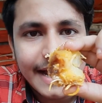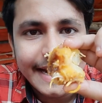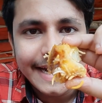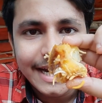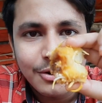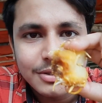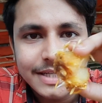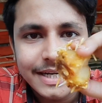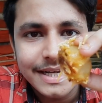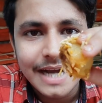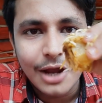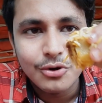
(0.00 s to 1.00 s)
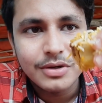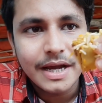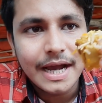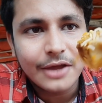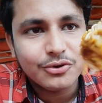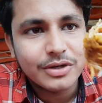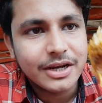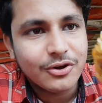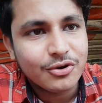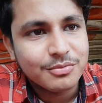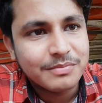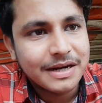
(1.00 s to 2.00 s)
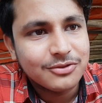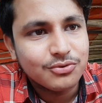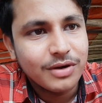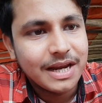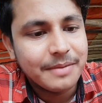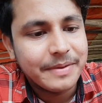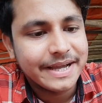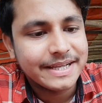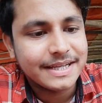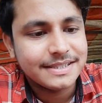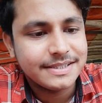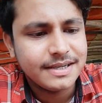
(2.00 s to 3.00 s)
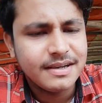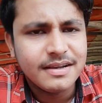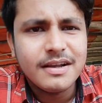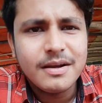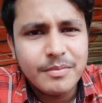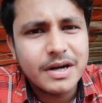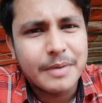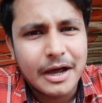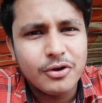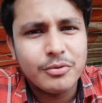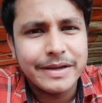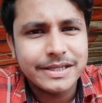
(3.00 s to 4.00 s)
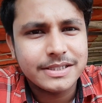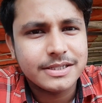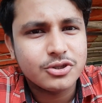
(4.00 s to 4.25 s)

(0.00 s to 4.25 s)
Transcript: আর এটা হচ্ছে ঠিক আলুটা এতটাই নরম মানে তুললে ভেঙে যাচ্ছে বাট ভালো বেস্ট